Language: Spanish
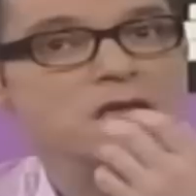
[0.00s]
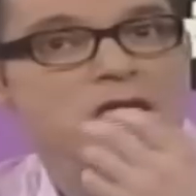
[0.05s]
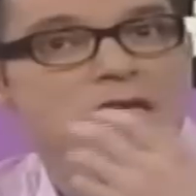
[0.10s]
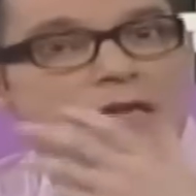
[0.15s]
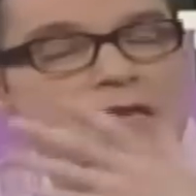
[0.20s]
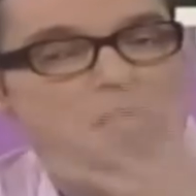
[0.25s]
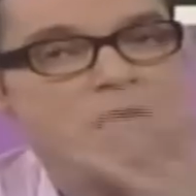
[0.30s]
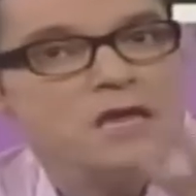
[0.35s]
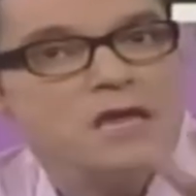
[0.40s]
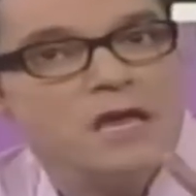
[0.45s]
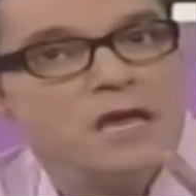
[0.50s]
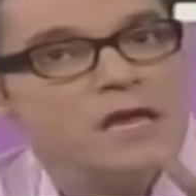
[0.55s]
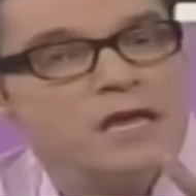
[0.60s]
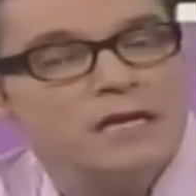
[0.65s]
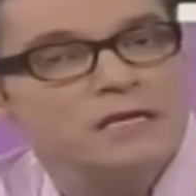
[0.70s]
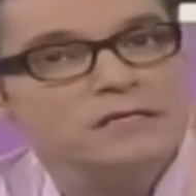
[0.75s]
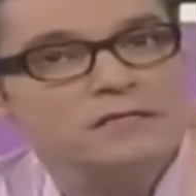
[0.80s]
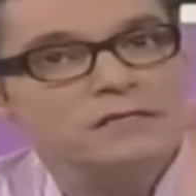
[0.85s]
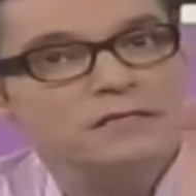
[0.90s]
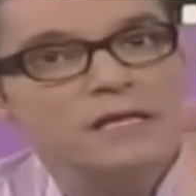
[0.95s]
Y
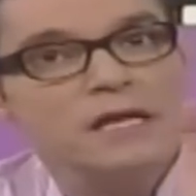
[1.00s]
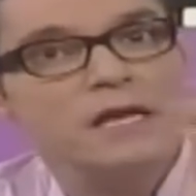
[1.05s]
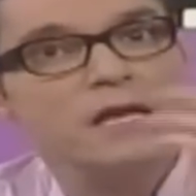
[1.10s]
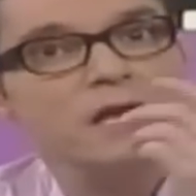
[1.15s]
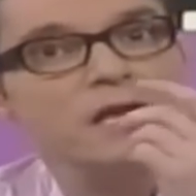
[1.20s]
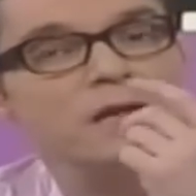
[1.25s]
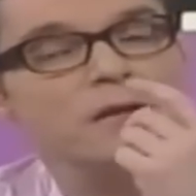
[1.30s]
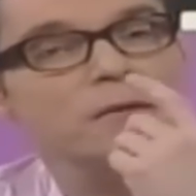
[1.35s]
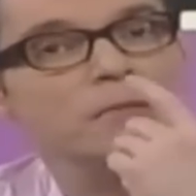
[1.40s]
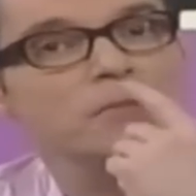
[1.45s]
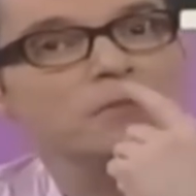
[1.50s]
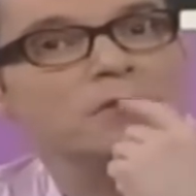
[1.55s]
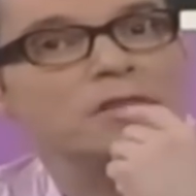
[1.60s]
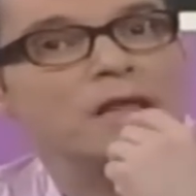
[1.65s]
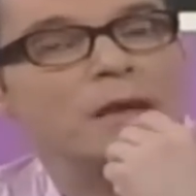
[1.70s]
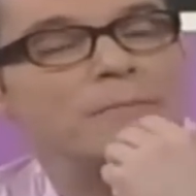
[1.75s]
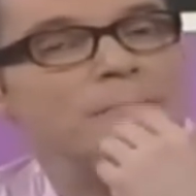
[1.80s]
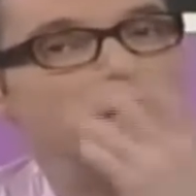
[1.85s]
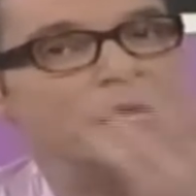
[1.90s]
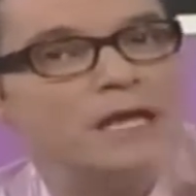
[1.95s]
este
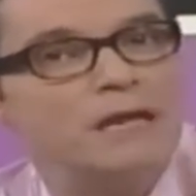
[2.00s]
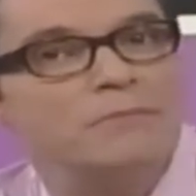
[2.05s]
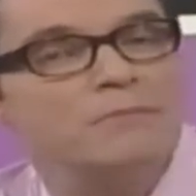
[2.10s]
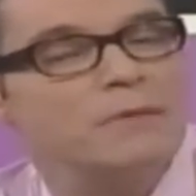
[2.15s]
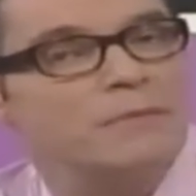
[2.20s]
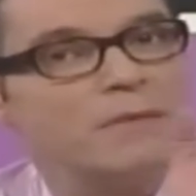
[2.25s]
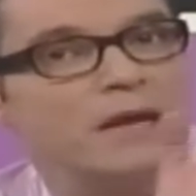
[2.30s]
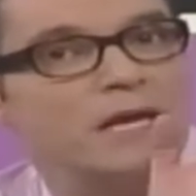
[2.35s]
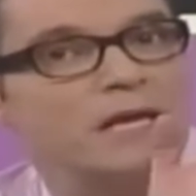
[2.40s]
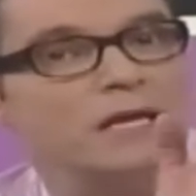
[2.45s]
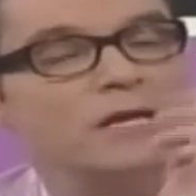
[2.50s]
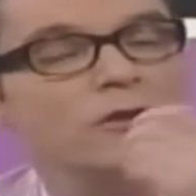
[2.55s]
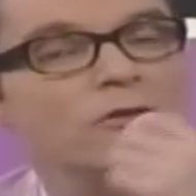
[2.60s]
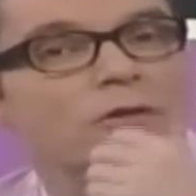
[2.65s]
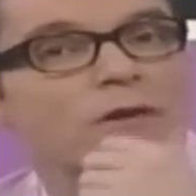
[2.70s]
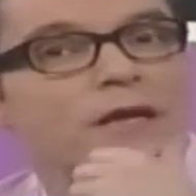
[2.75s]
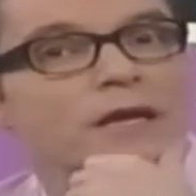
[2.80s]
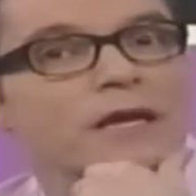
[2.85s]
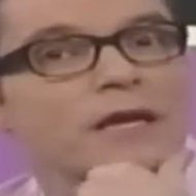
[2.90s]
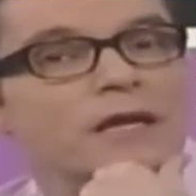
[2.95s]
también me
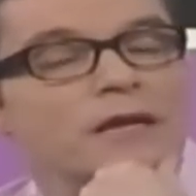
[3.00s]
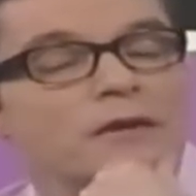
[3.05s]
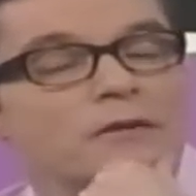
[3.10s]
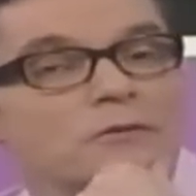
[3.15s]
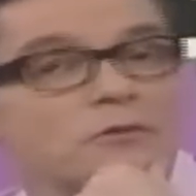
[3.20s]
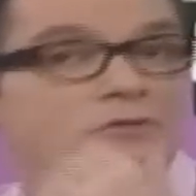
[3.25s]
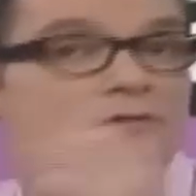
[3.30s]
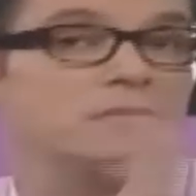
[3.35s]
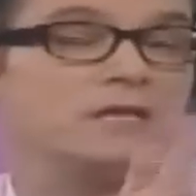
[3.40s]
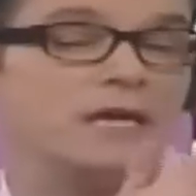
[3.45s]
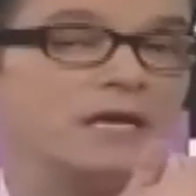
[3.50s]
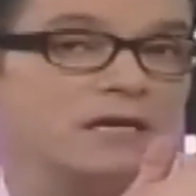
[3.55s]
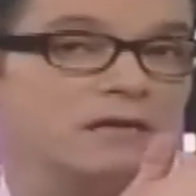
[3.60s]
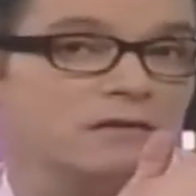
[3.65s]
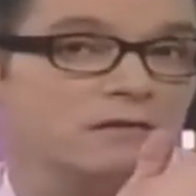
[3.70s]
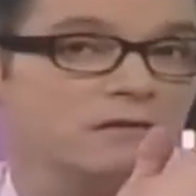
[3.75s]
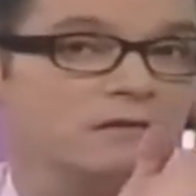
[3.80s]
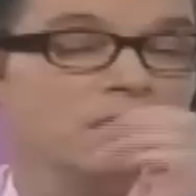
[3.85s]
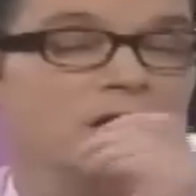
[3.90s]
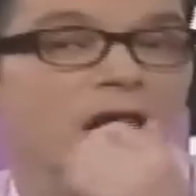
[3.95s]
imagino que, no sé,
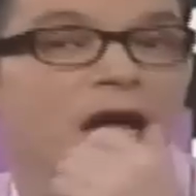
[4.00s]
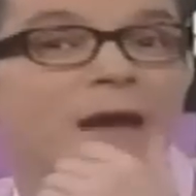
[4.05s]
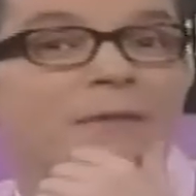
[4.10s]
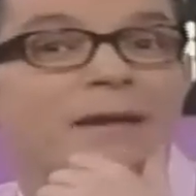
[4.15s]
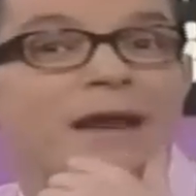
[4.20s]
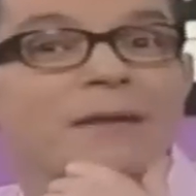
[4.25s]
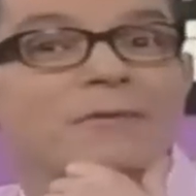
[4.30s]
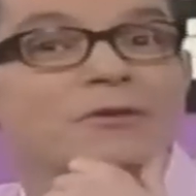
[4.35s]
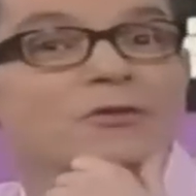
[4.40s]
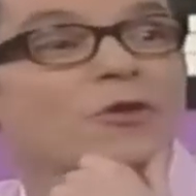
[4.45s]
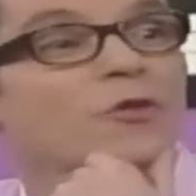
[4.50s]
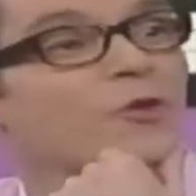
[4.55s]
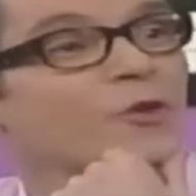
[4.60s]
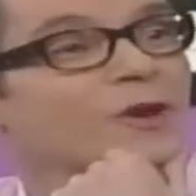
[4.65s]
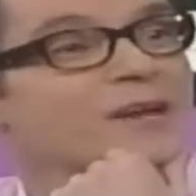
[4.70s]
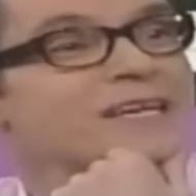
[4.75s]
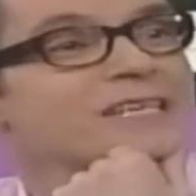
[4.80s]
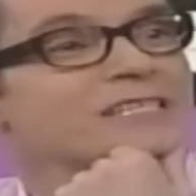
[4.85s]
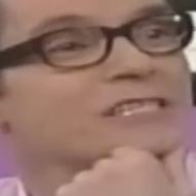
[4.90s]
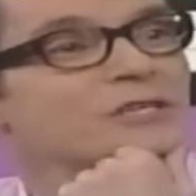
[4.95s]
habrá habido
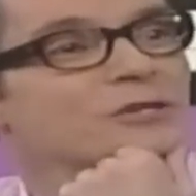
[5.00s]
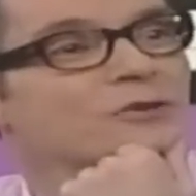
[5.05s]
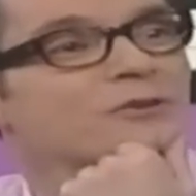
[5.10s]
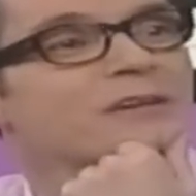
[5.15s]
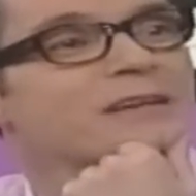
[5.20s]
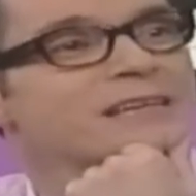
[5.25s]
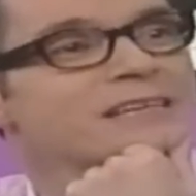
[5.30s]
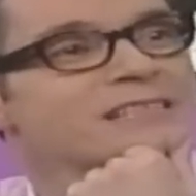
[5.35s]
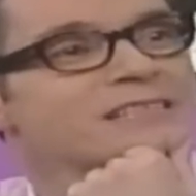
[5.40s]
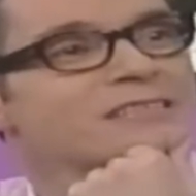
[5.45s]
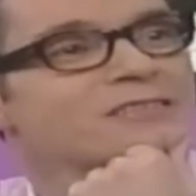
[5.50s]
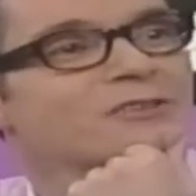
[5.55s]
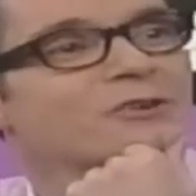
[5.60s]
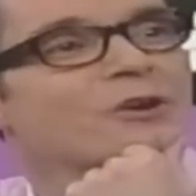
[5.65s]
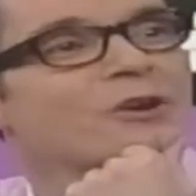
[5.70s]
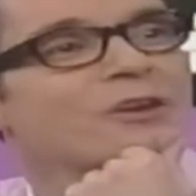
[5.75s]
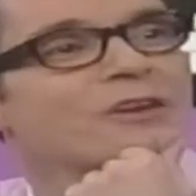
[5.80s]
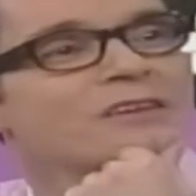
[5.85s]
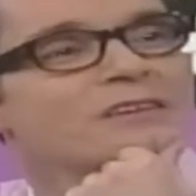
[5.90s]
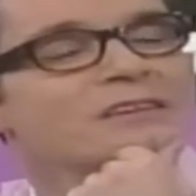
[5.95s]
donaciones,
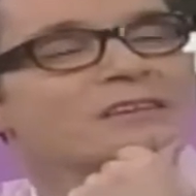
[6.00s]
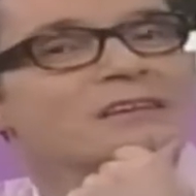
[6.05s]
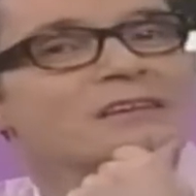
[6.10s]
¿no?